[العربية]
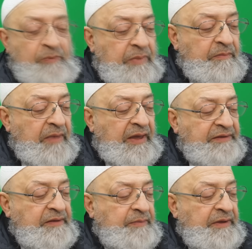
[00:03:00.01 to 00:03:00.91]
مما
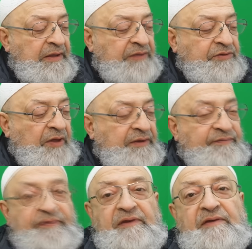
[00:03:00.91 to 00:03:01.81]
ادى به للطعن
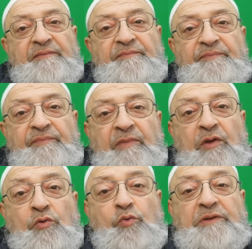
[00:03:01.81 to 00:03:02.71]
فيه
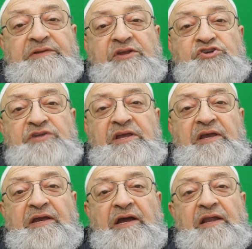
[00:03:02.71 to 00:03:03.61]
والتشنيع